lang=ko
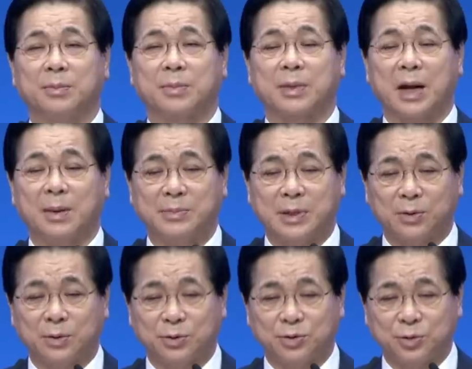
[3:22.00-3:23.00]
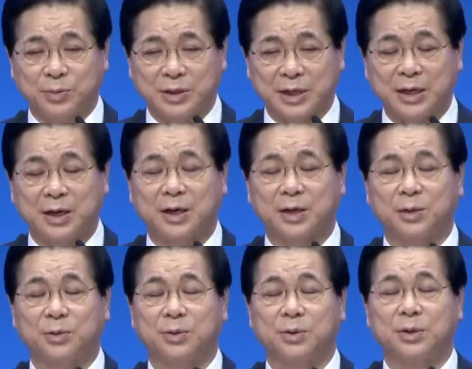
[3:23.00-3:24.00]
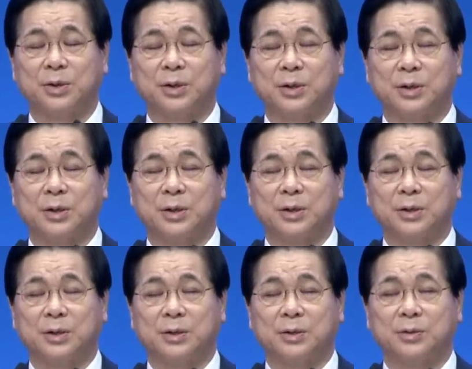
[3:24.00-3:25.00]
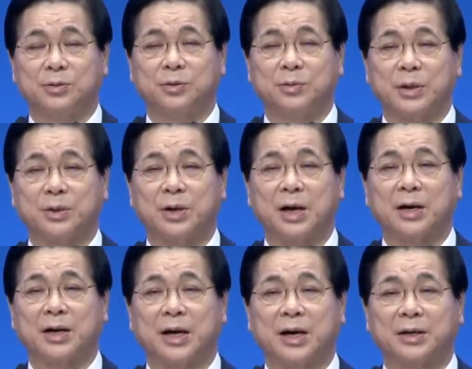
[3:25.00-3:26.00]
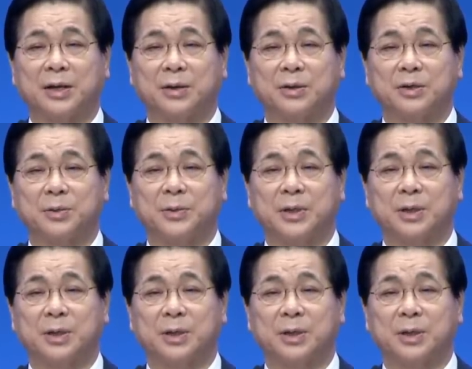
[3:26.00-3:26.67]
감사하고 주님을 찬양하게 되고 주님께 더 가까이 나가게 되는 것입니다.